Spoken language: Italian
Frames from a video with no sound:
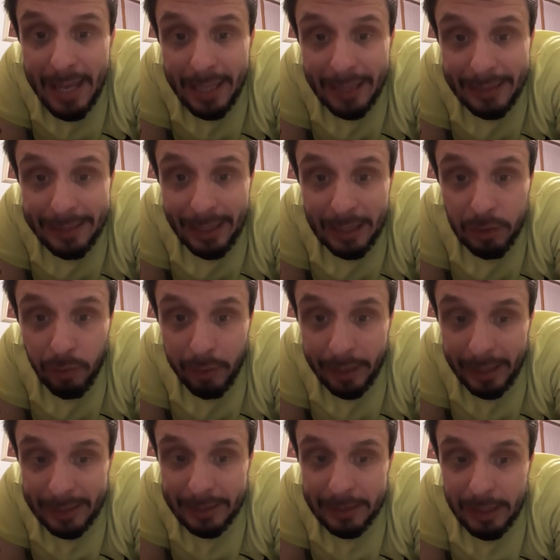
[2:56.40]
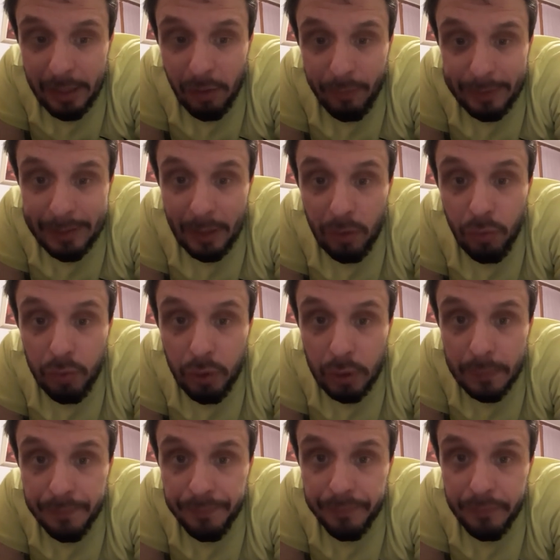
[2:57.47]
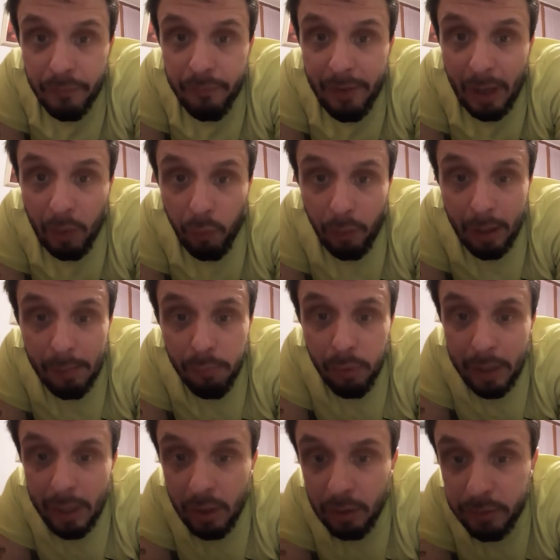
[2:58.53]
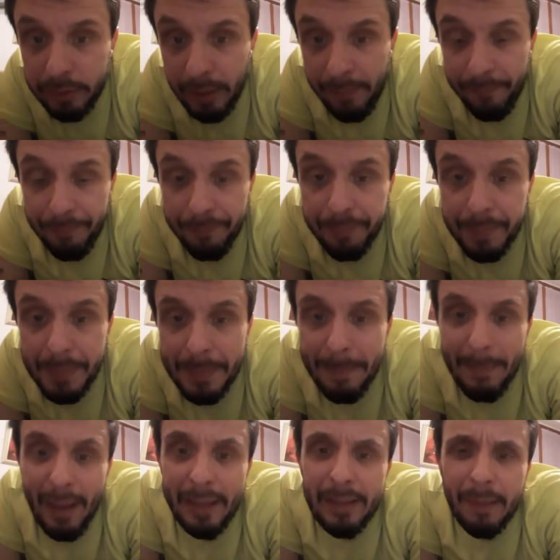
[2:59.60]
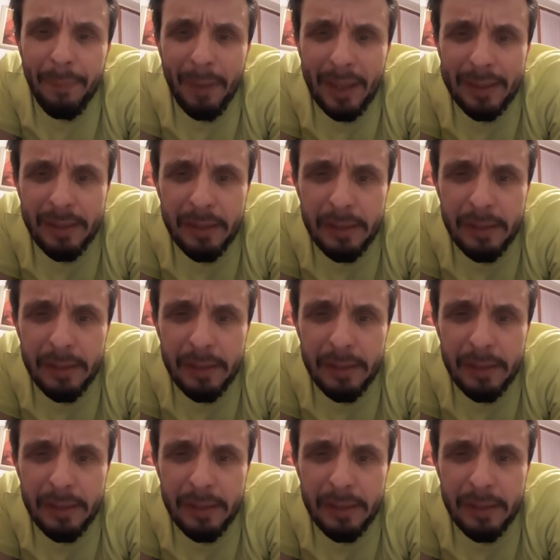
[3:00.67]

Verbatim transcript: Intanto ragazzi io vi saluto, vi auguro una buona notte e da parte